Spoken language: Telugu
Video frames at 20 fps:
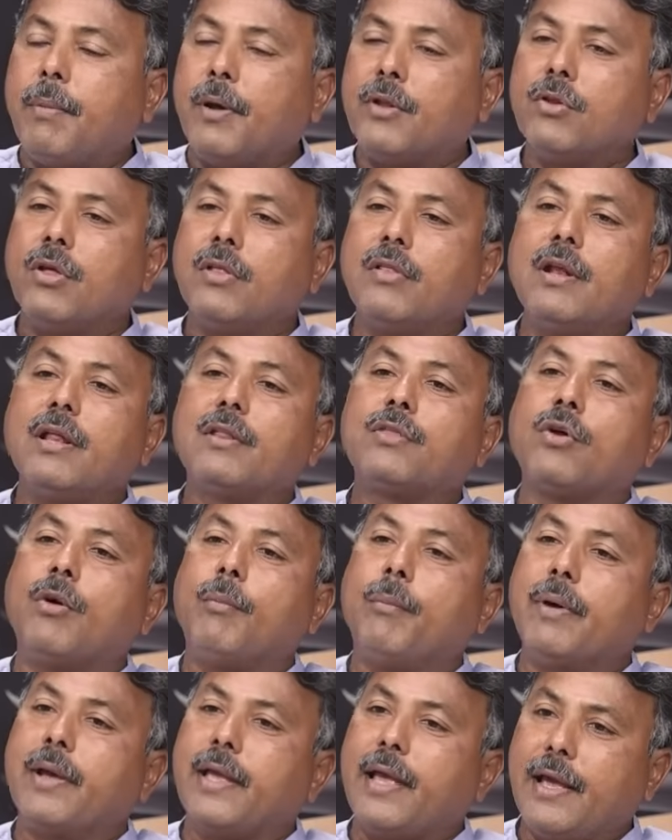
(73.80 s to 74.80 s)
పంతొమ్మిది
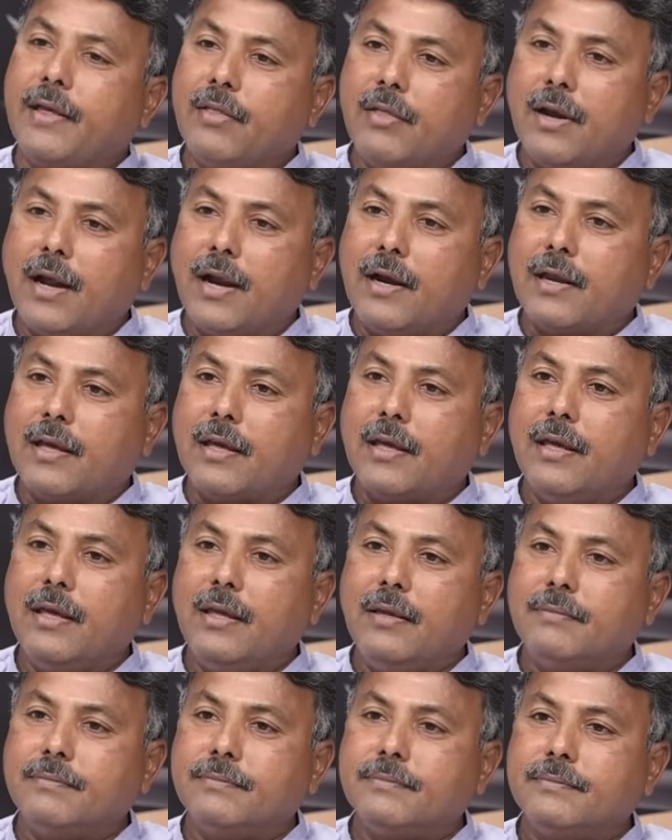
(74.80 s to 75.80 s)
తొంభై ఐదు నాటికి
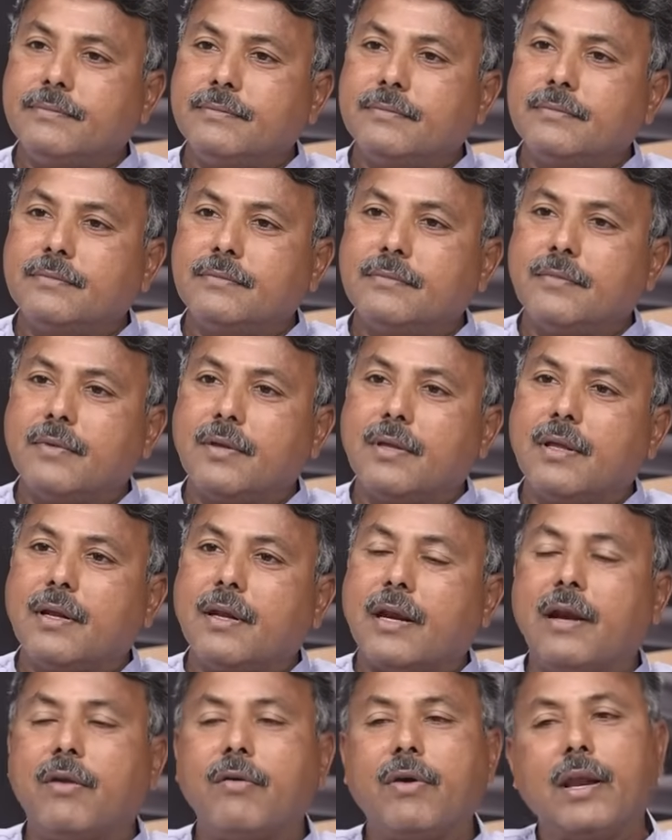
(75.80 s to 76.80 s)

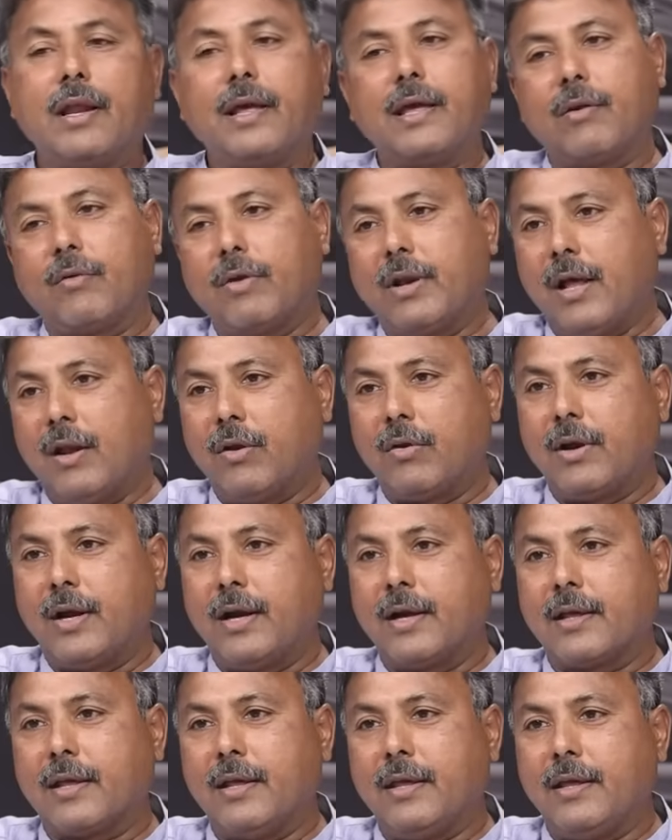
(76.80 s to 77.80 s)
రెండు వేల ఇరవై నాలుగు
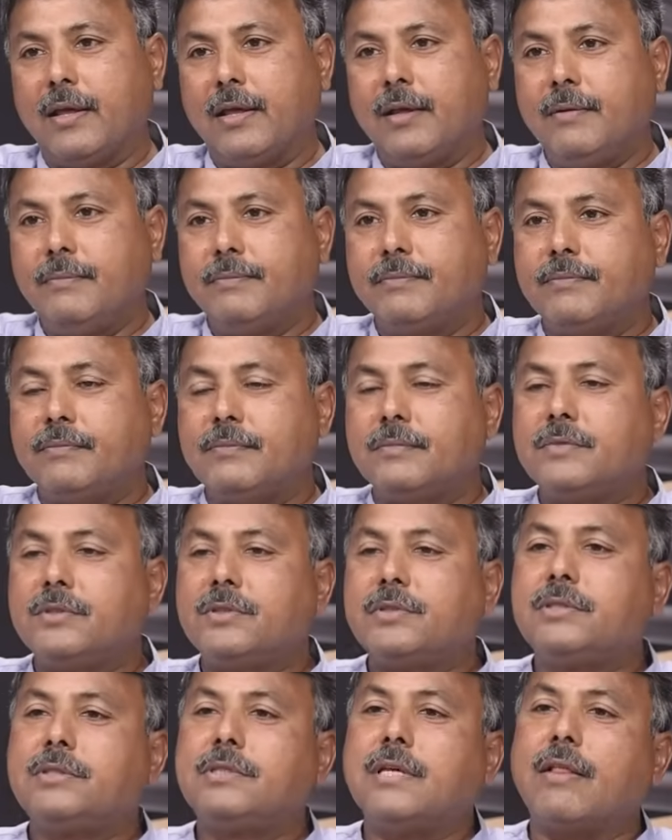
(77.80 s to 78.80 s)
నాటికి
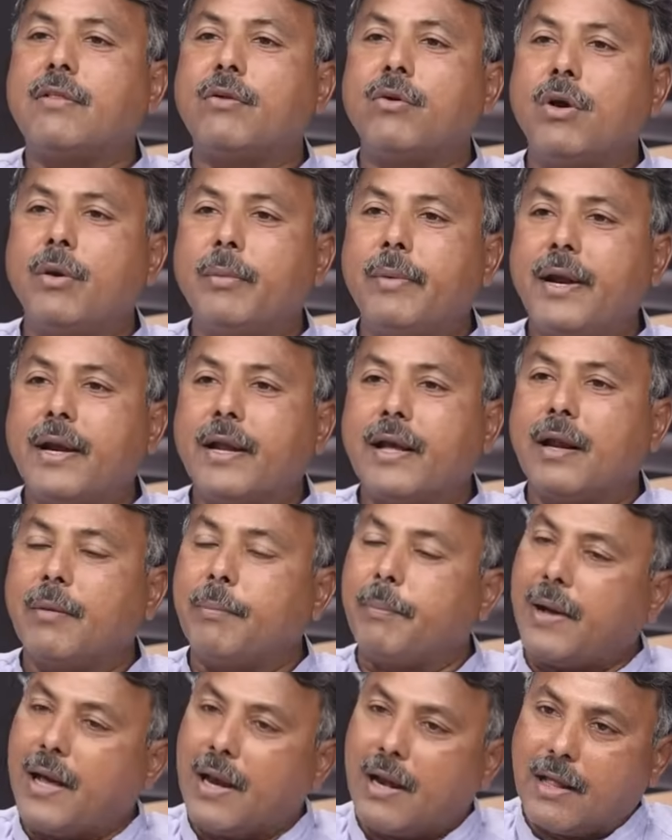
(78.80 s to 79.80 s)
చంద్రబాబు నాయుడు
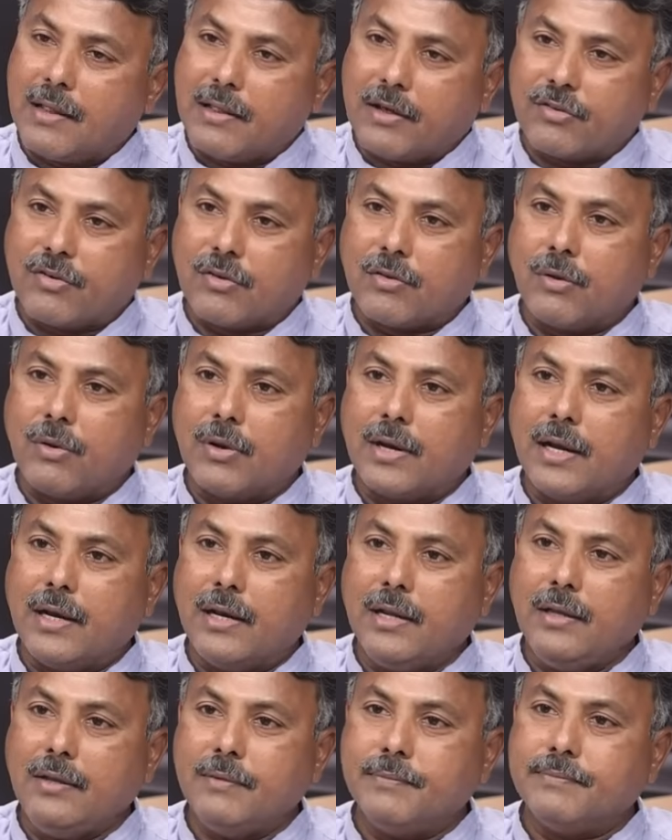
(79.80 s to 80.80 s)
గారి పాలనా దక్షతలో
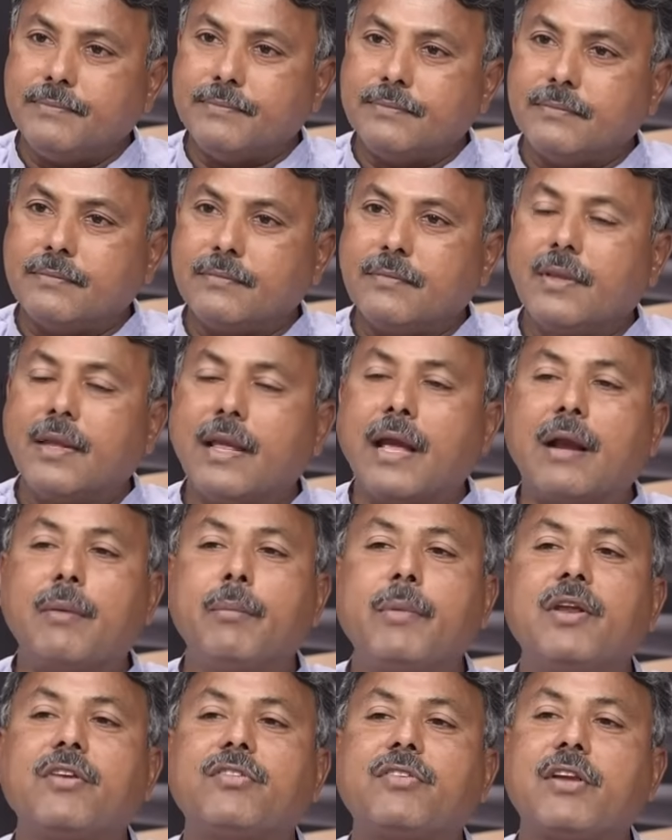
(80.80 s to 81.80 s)
కానీ
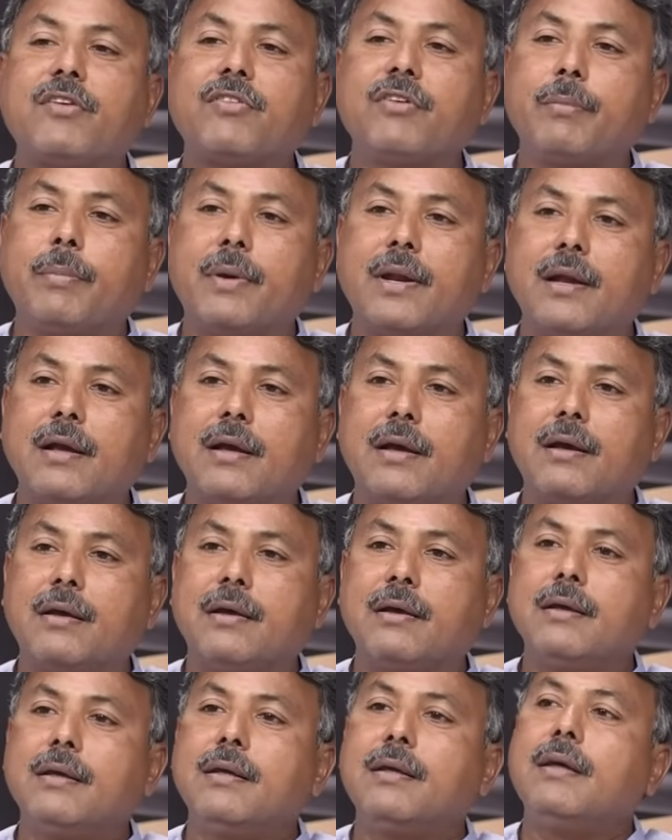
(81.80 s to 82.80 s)
అడ్మినిస్ట్రేషన్ పరంగా
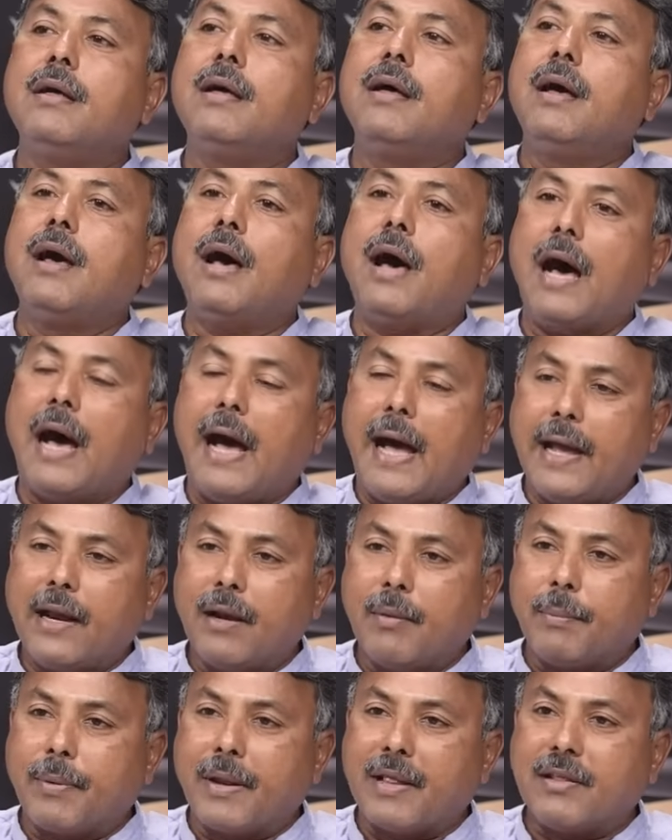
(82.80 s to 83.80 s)

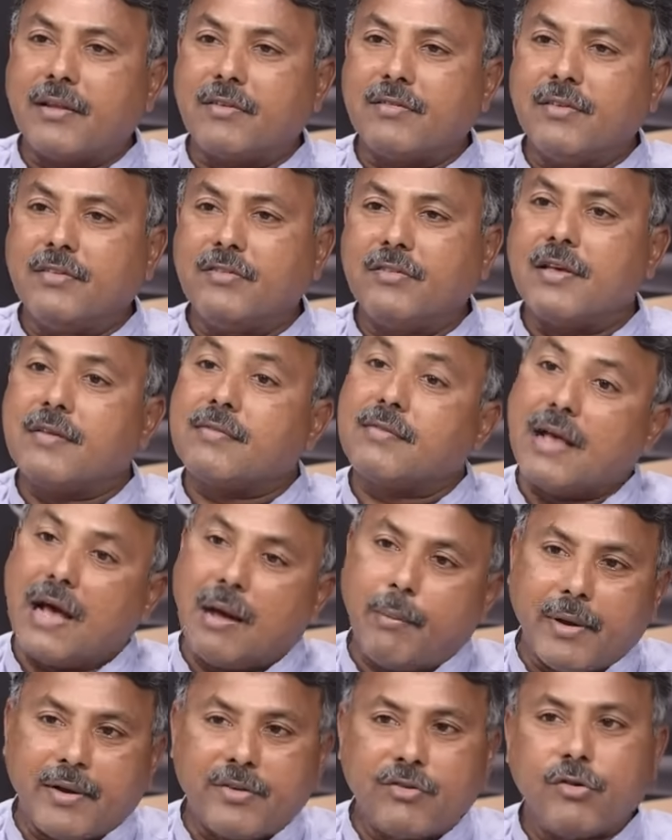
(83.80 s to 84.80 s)
ఆయన ప్రదర్శించే
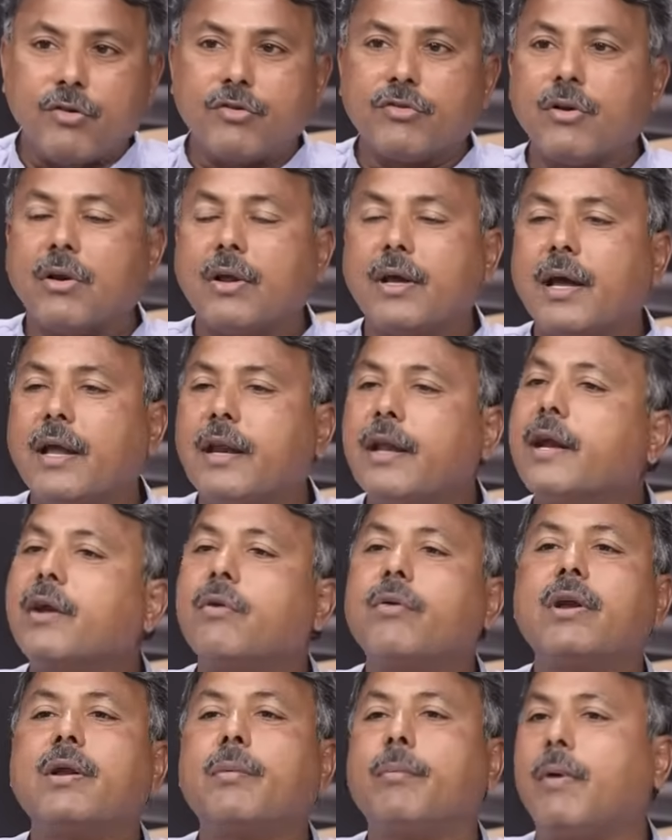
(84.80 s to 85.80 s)
సామర్థ్యం విషయంలో కానీ
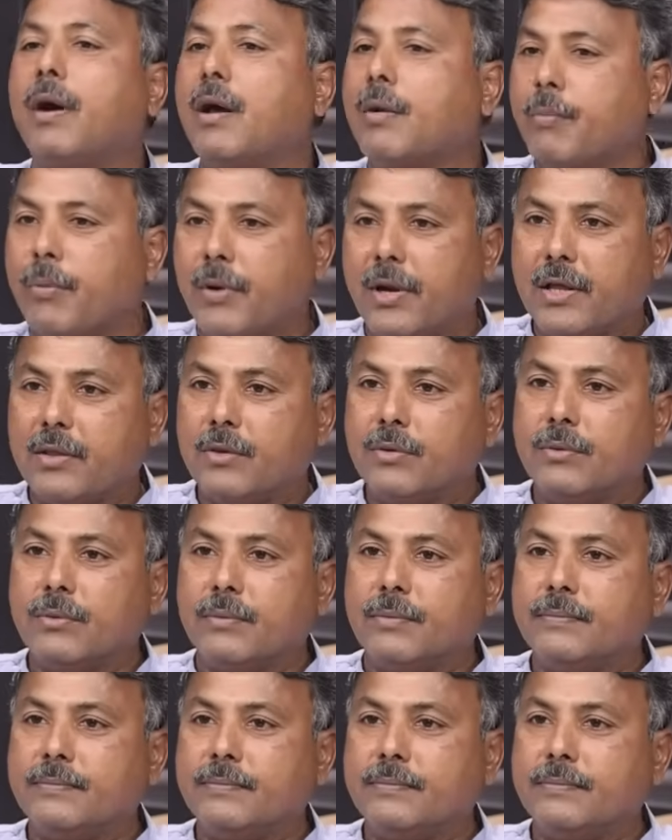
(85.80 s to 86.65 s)
ఎటువంటి మార్పు లేదు